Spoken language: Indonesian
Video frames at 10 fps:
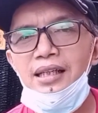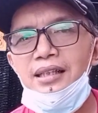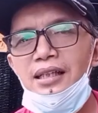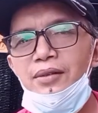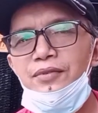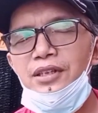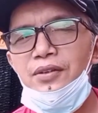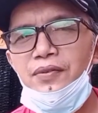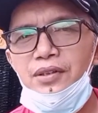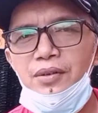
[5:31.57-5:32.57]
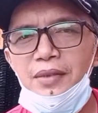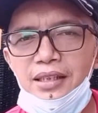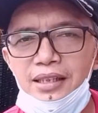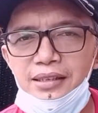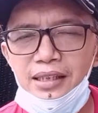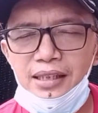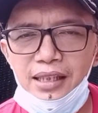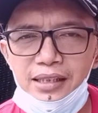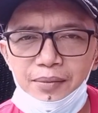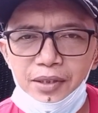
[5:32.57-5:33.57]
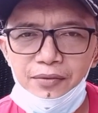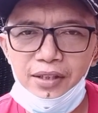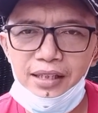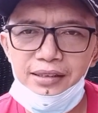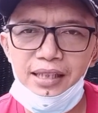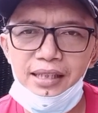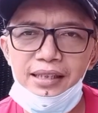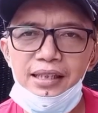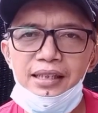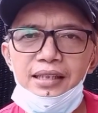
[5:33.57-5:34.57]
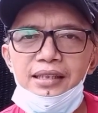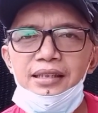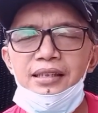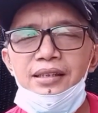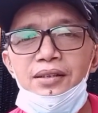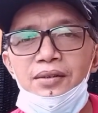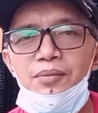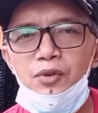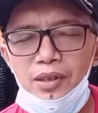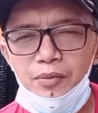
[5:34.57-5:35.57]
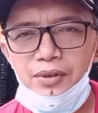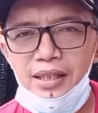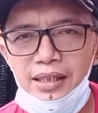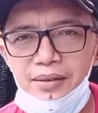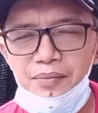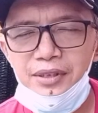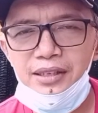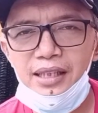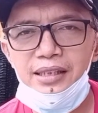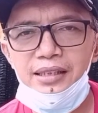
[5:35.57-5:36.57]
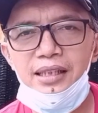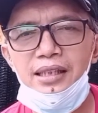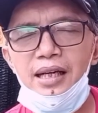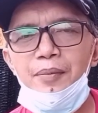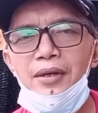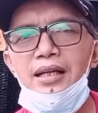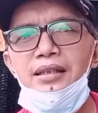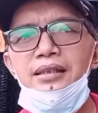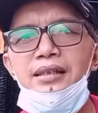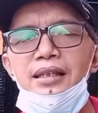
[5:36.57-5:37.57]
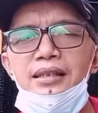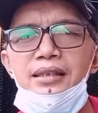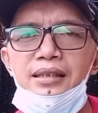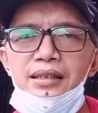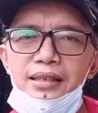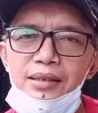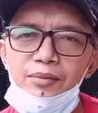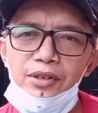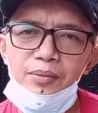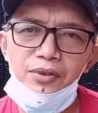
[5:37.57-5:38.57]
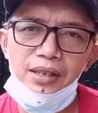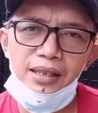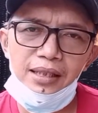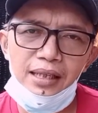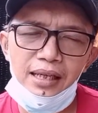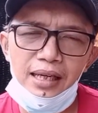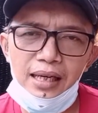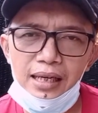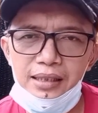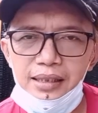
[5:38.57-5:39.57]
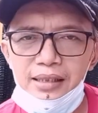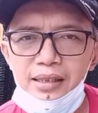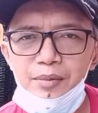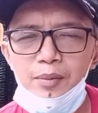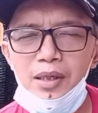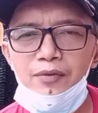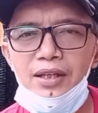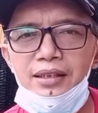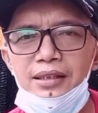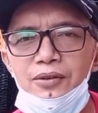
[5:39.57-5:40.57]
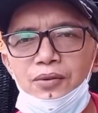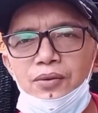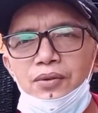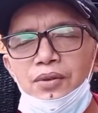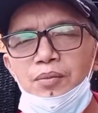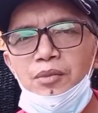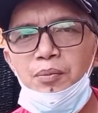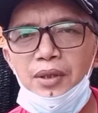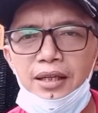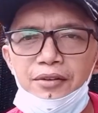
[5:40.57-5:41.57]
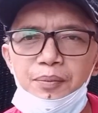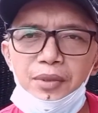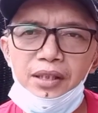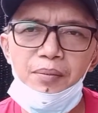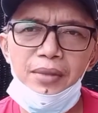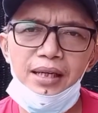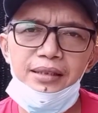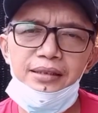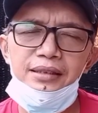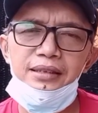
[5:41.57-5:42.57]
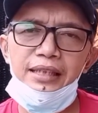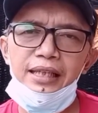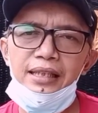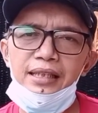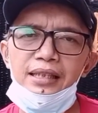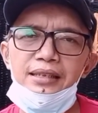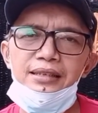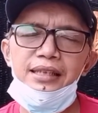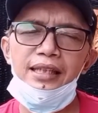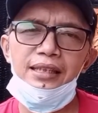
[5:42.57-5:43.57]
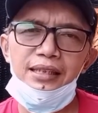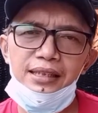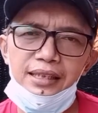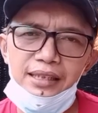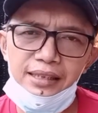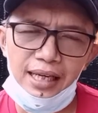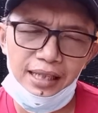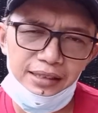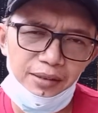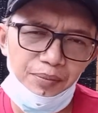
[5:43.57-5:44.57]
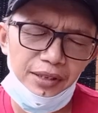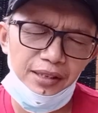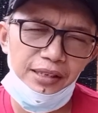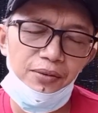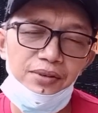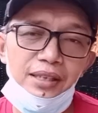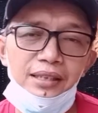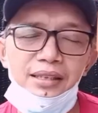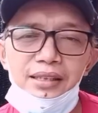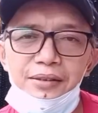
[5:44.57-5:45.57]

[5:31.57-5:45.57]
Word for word: dalam video-video Mas Aris Channel ada manfaatnya ya mudah-mudahan bisa kita terapkan dan ilmu-ilmu yang ada dan bermanfaat itu mempengaruhi perkembangan channel-channel kita seperti itu. Jadi